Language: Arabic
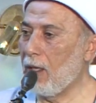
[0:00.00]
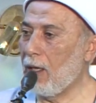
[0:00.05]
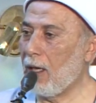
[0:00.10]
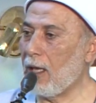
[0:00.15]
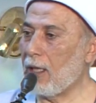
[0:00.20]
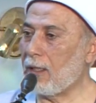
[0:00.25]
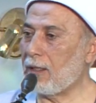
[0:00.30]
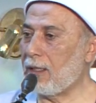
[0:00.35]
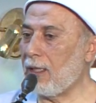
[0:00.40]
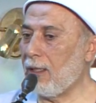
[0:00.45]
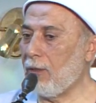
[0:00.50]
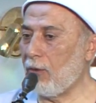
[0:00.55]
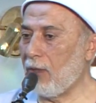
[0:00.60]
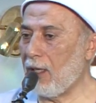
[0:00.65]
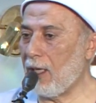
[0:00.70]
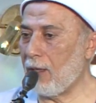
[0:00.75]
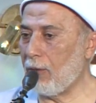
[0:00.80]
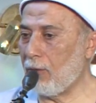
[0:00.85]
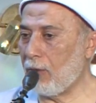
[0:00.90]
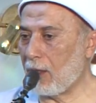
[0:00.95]
حتى
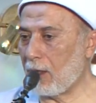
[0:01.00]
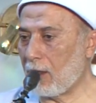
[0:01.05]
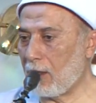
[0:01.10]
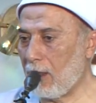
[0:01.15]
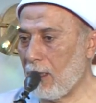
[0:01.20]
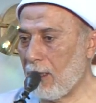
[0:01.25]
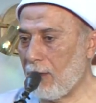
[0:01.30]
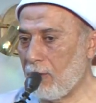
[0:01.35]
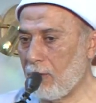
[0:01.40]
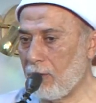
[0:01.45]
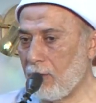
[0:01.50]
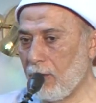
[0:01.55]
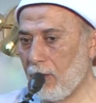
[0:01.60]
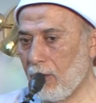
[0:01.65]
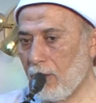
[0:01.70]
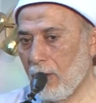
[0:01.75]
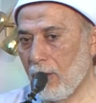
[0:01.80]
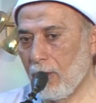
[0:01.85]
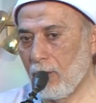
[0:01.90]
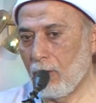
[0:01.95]
يناور لهم
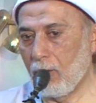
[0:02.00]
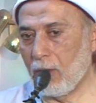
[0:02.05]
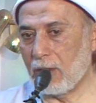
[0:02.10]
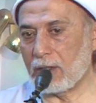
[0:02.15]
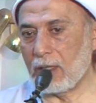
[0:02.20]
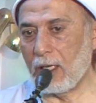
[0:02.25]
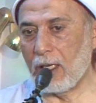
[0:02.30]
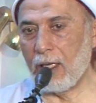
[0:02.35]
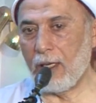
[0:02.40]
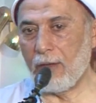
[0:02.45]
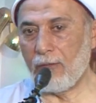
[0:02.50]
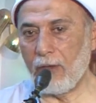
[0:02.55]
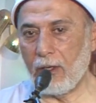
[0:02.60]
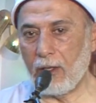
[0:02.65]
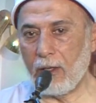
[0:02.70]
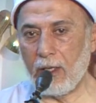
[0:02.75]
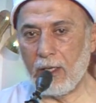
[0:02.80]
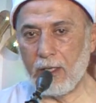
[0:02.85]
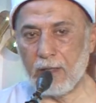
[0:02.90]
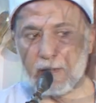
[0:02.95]
وظل في
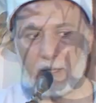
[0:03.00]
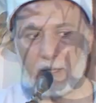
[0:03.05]
الغار